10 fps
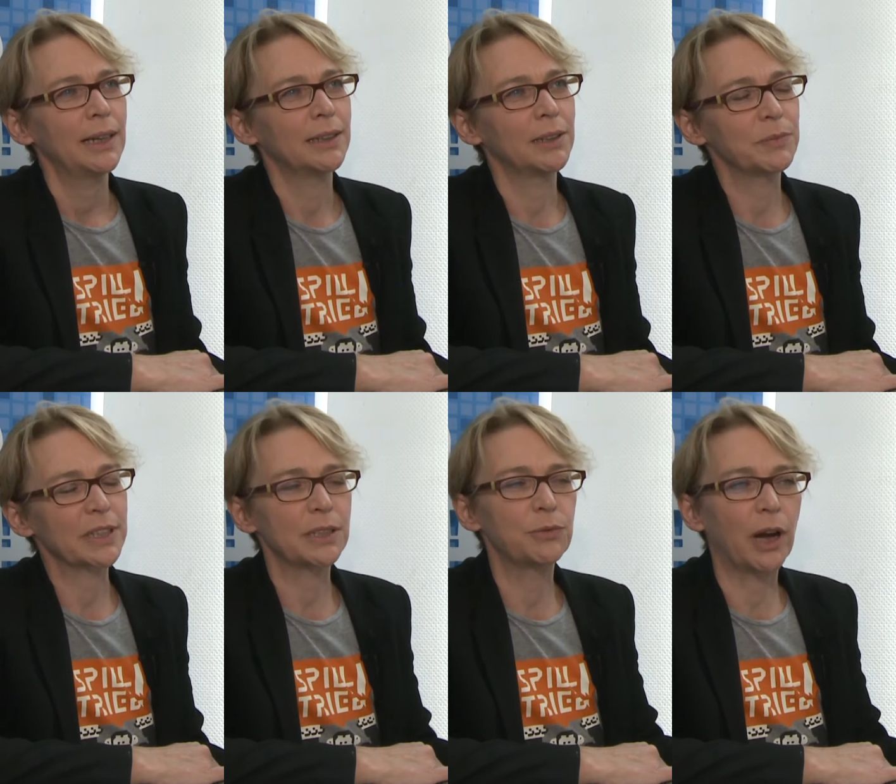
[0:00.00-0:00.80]
ähm,
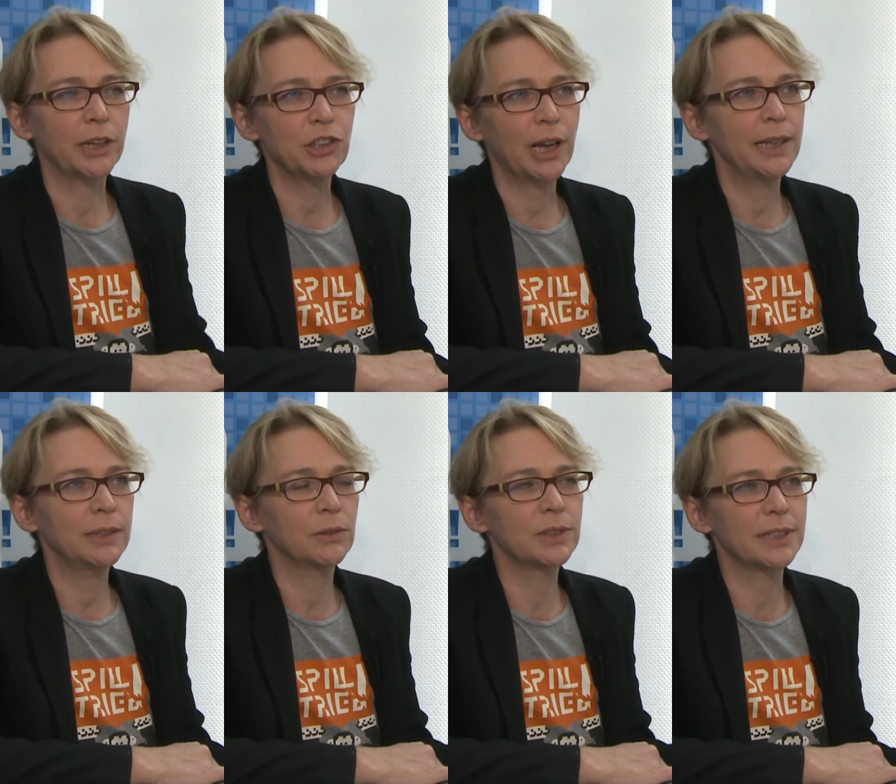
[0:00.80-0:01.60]
dass ich
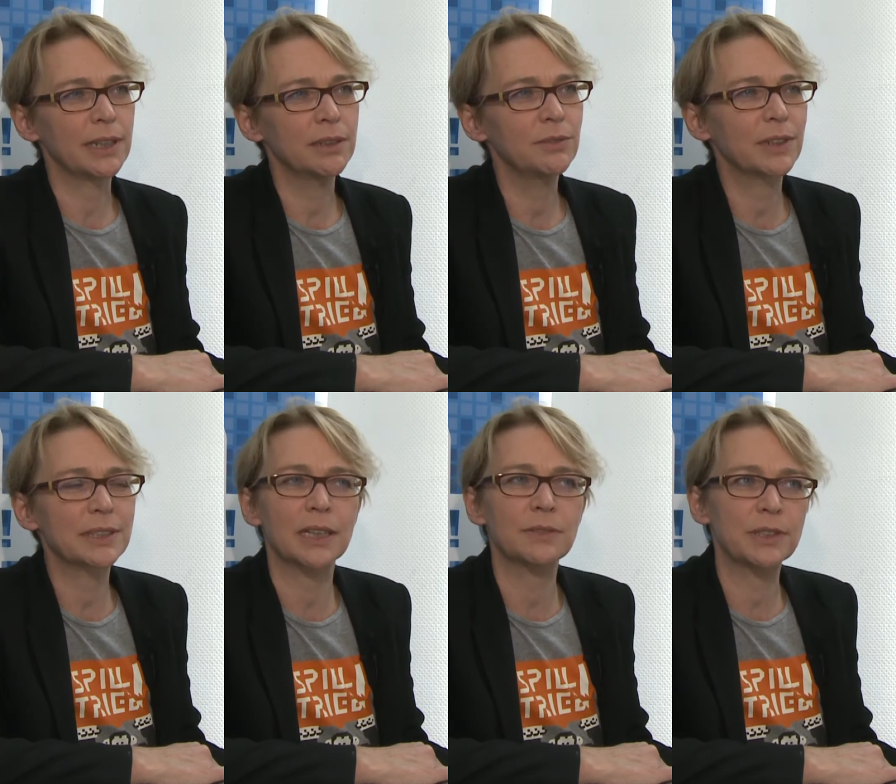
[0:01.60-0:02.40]
voranschreite und sehe,
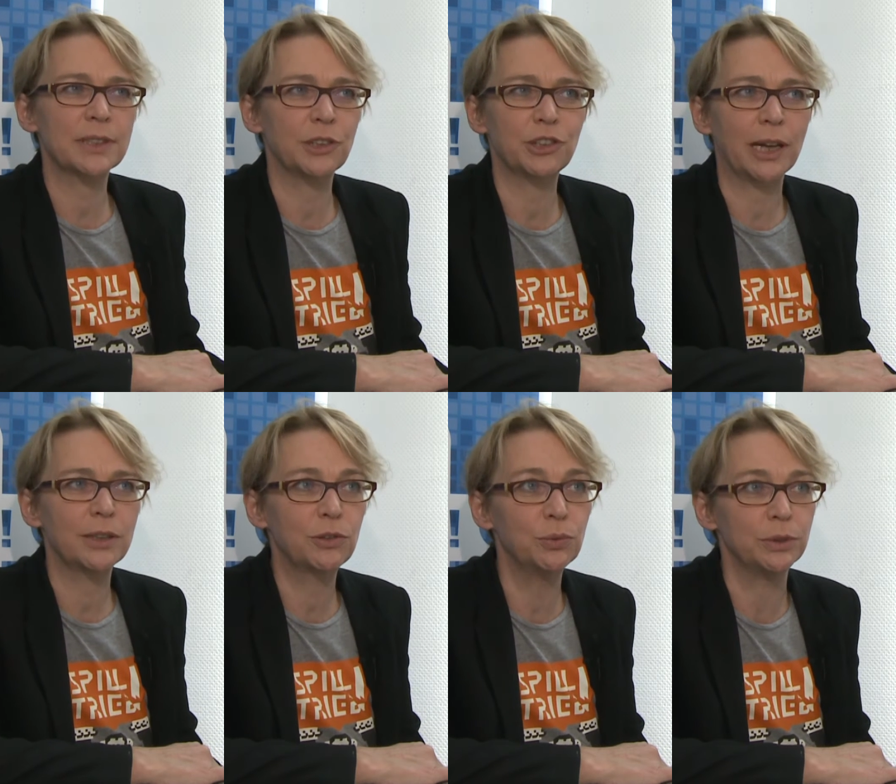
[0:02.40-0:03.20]
was das, was ich
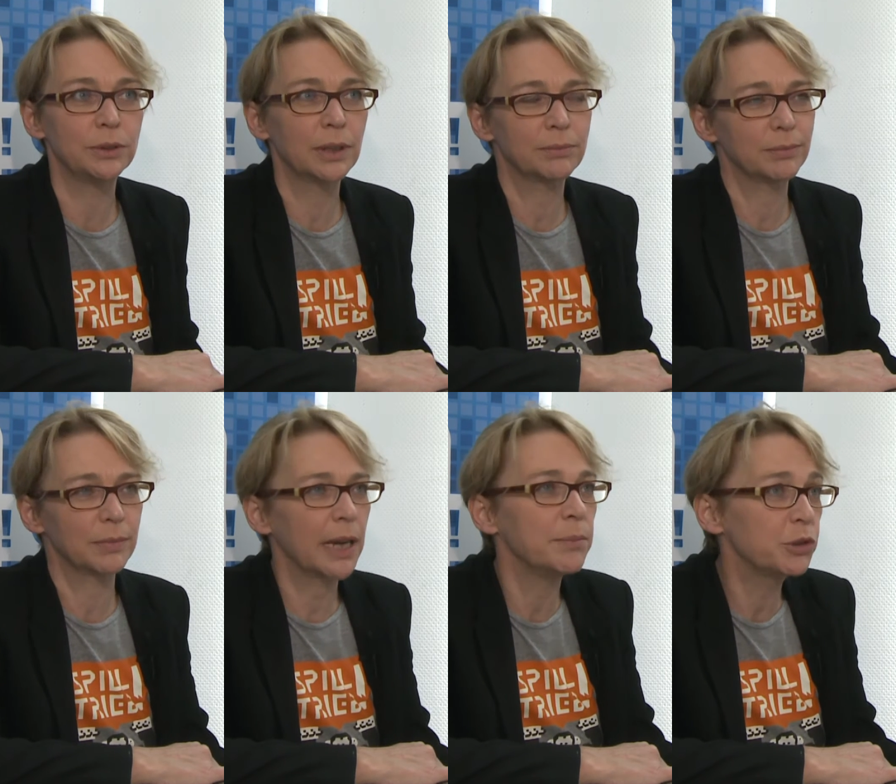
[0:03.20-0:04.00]
entscheide, tut
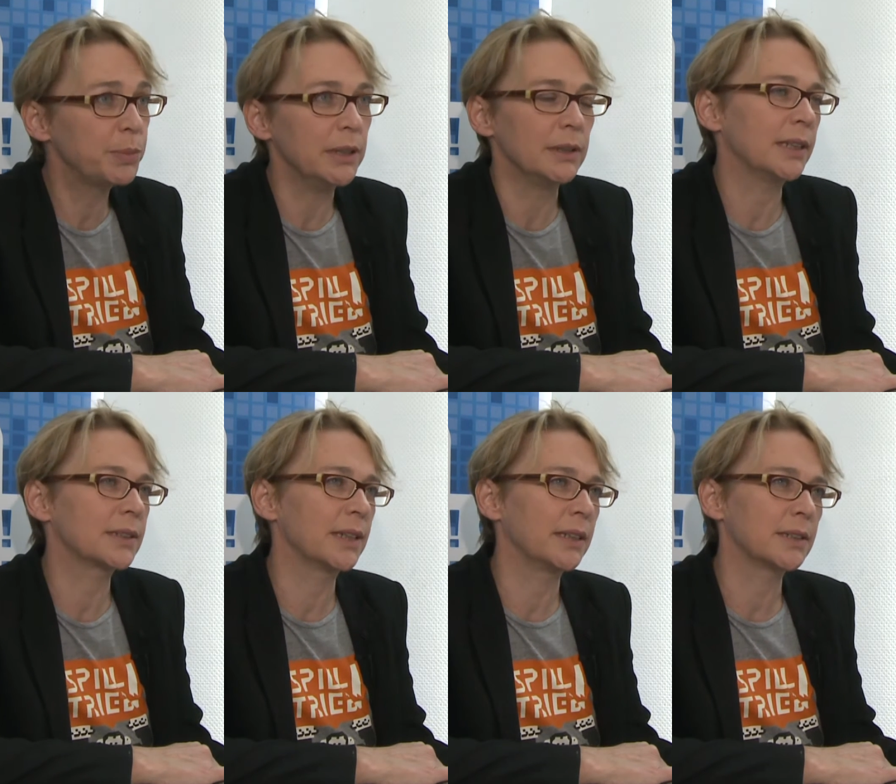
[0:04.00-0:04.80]
im Spiel
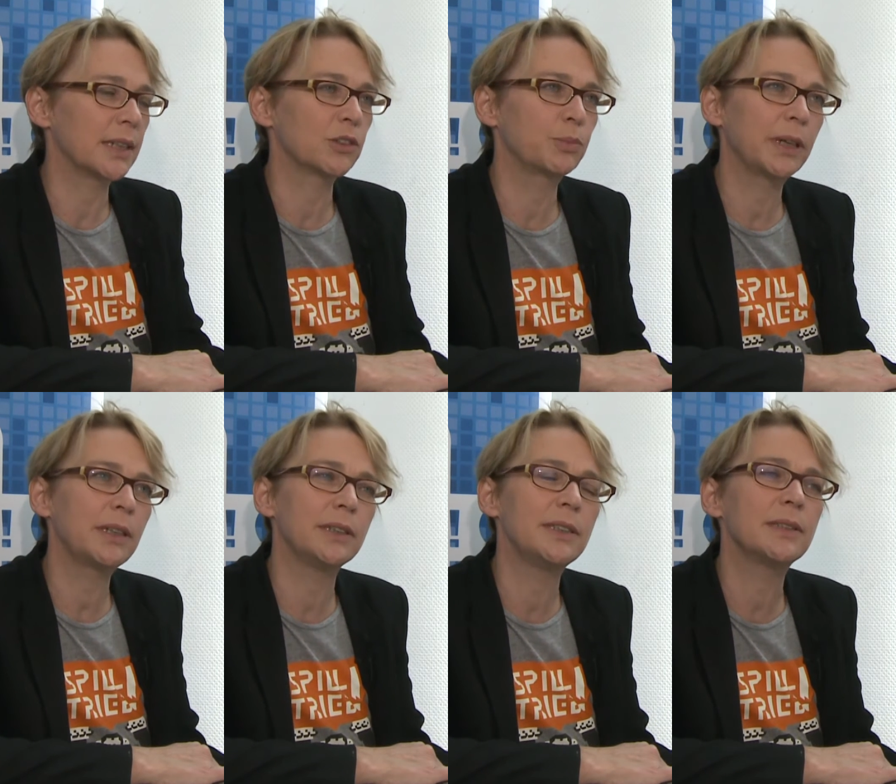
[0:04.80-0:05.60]
letzten Endes, also sprich
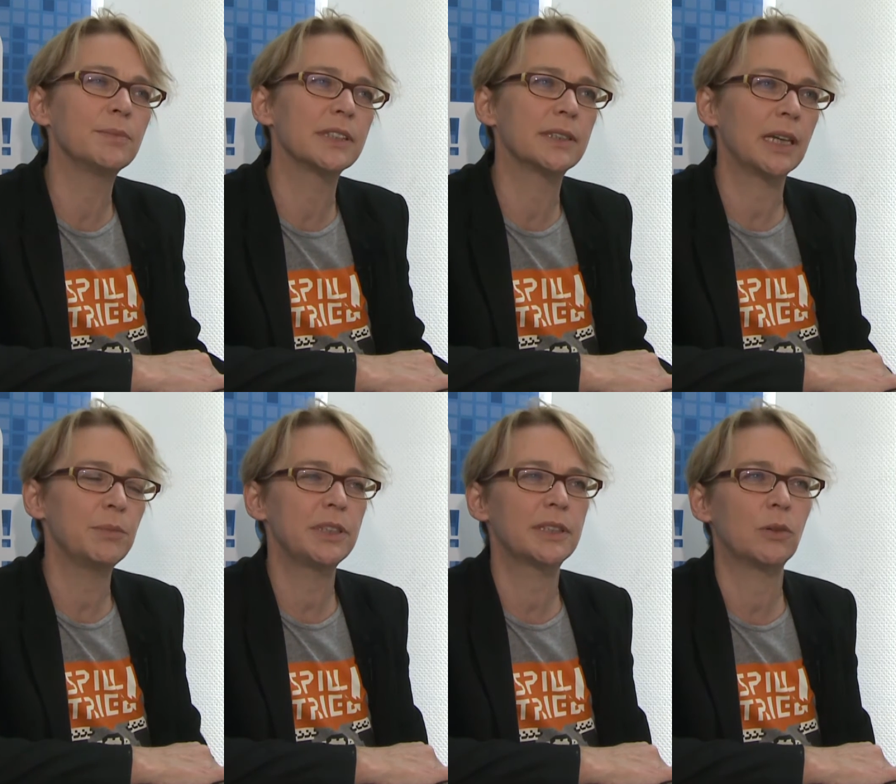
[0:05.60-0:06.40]
in diesem
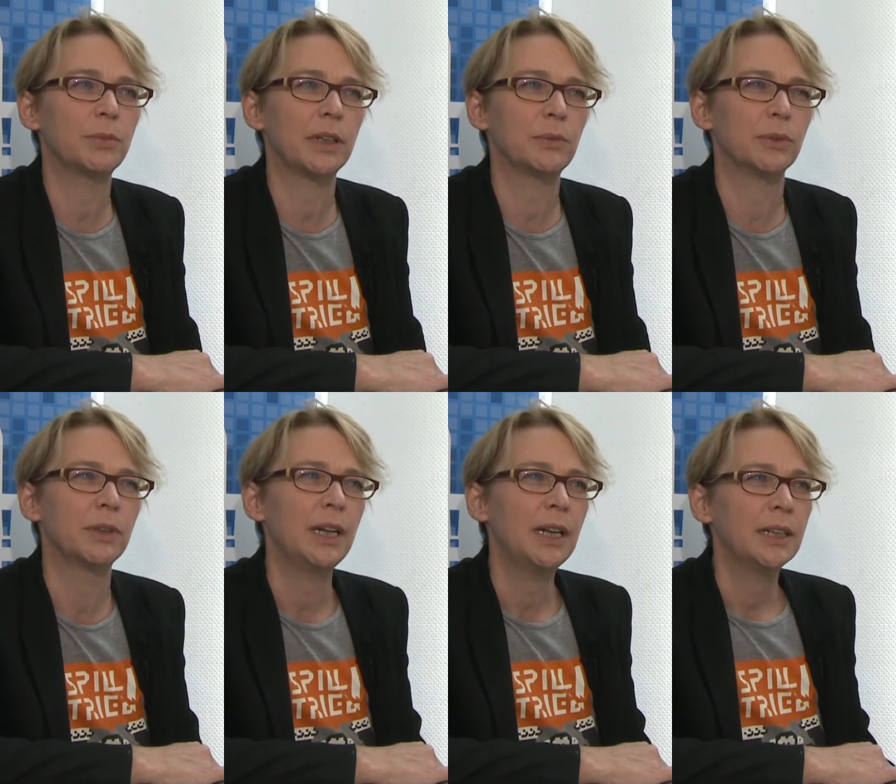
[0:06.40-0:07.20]
System, in dieser Umgebung.
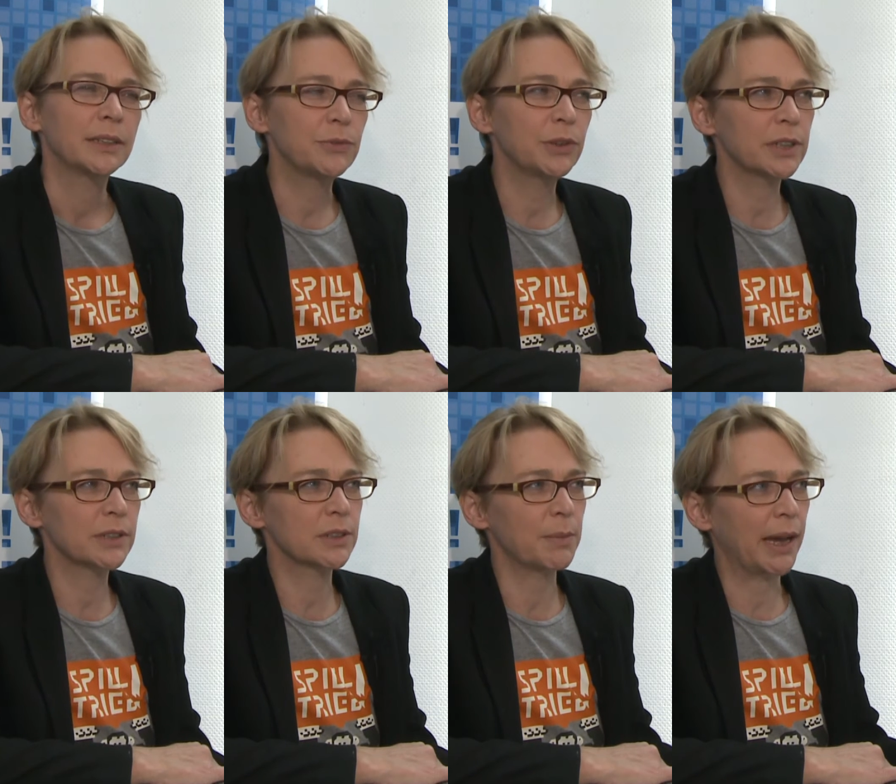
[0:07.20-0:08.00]
Das führt
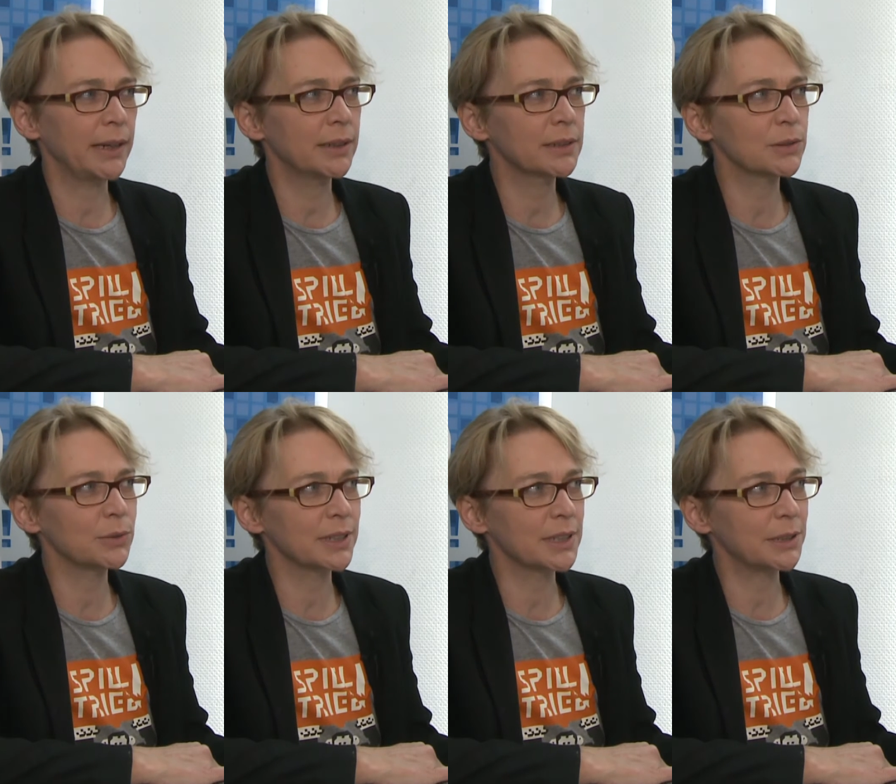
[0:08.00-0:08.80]
also zum einen dazu, dass ich